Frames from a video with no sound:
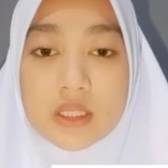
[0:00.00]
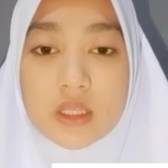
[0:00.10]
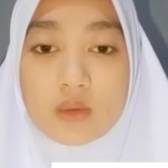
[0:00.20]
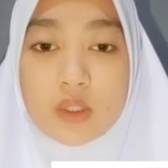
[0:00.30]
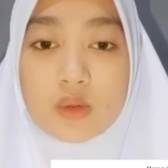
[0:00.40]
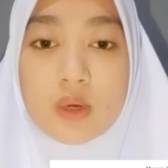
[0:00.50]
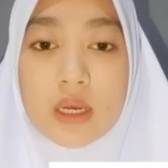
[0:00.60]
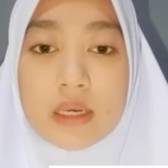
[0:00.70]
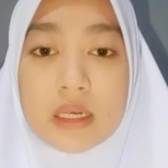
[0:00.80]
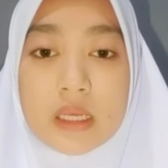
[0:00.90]
satu itu
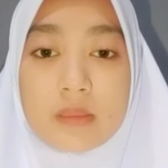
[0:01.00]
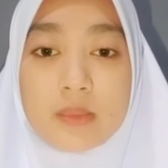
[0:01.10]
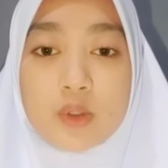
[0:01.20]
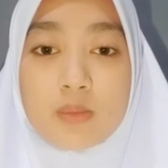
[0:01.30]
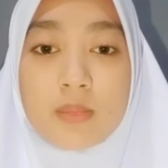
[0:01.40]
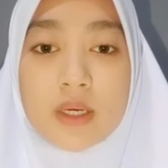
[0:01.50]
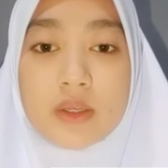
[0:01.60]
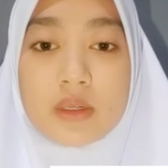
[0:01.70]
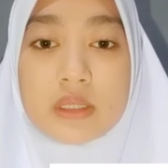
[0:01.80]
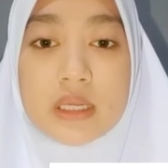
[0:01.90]
ada labium
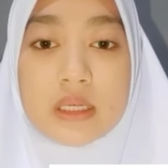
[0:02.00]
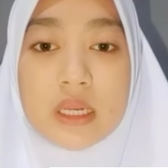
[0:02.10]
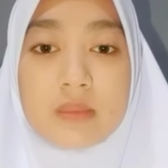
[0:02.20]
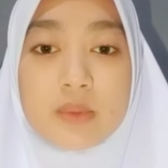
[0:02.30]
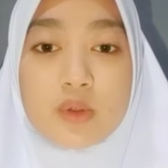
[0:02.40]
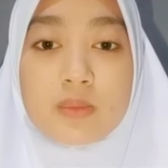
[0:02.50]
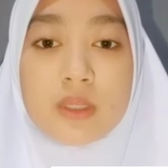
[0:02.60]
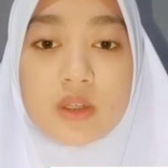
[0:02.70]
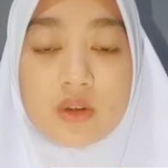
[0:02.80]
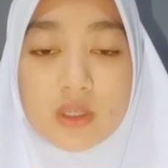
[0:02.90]
mayor dan labium
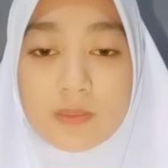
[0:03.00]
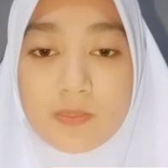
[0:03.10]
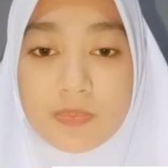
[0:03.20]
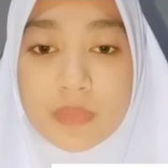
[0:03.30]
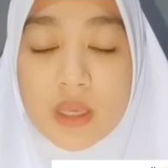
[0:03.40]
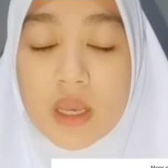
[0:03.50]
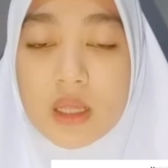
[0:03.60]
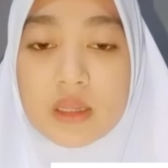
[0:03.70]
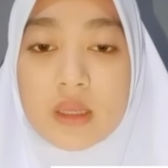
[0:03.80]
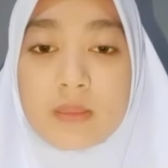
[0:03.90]
minor.
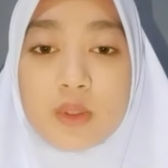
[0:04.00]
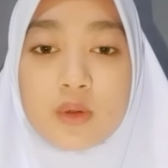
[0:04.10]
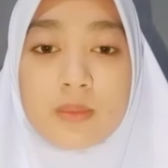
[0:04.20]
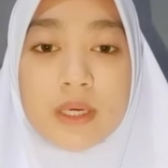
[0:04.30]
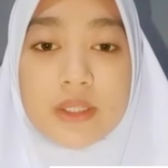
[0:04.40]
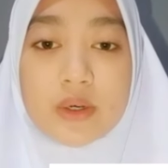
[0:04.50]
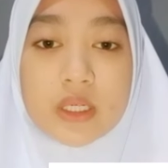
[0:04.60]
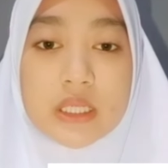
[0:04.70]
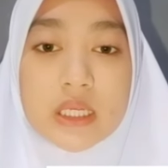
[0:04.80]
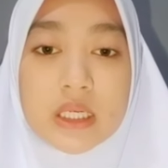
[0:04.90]
Labium mayor
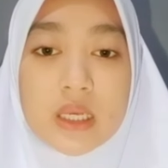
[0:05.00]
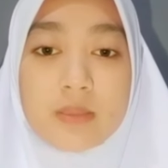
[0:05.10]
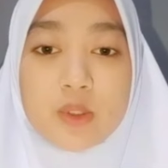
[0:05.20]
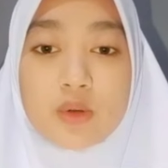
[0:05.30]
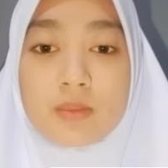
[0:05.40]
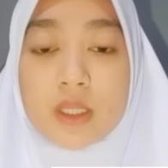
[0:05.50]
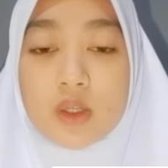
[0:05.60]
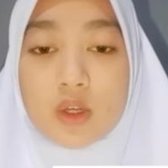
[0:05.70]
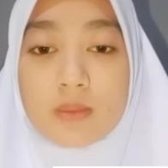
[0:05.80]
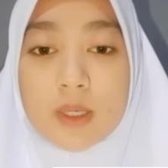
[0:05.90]
dan labium
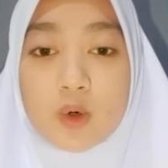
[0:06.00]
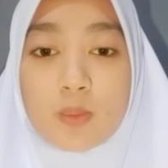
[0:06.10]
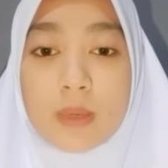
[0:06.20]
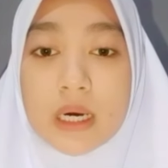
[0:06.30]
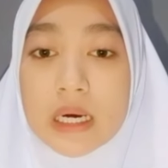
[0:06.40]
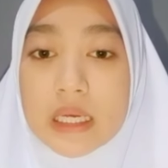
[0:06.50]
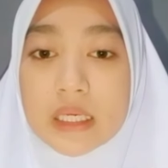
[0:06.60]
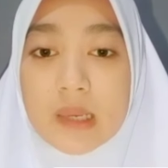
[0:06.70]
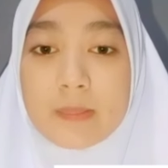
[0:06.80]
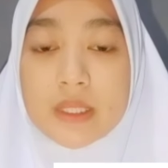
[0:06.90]
minor merupakan
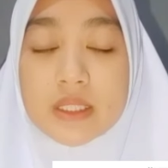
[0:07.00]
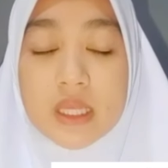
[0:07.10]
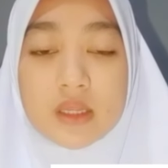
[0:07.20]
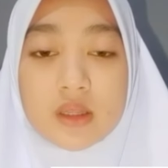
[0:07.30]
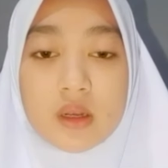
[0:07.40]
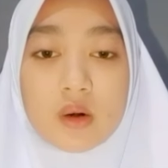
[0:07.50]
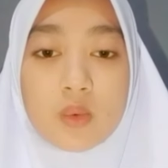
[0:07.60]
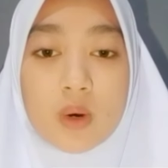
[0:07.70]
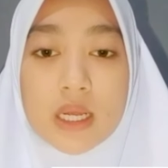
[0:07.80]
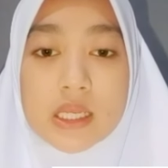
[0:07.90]
lapisan
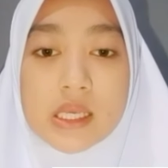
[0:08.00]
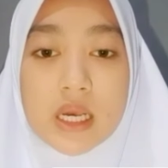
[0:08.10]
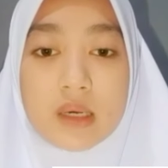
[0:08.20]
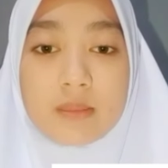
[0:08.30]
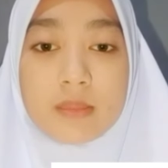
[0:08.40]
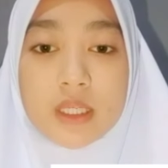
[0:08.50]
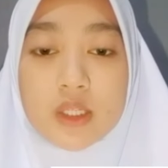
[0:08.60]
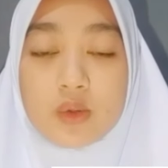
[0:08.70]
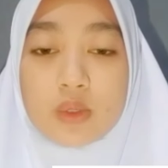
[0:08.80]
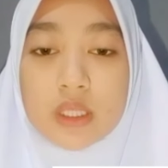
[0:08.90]
terluar yang
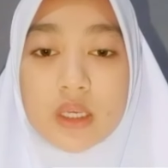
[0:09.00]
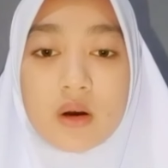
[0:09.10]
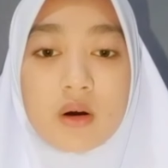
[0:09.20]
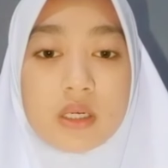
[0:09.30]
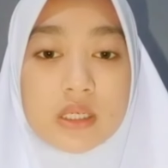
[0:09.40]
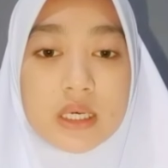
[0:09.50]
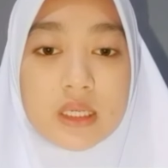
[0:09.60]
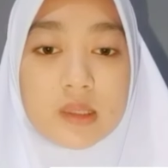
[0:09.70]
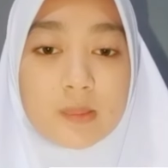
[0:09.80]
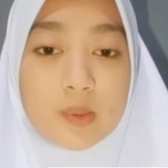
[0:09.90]
melindungi
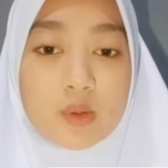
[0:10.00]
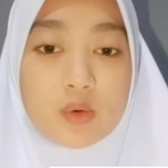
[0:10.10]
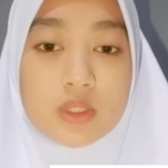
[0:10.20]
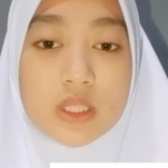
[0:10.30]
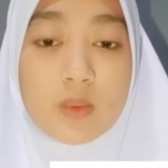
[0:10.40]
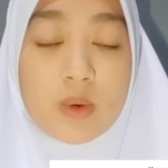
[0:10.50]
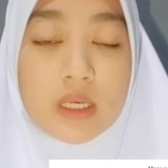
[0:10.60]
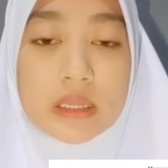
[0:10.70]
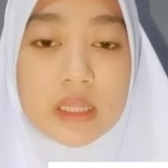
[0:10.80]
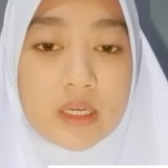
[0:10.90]
organ reproduksi
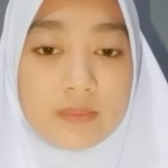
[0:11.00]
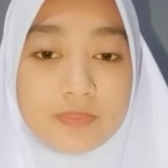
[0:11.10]
wanita.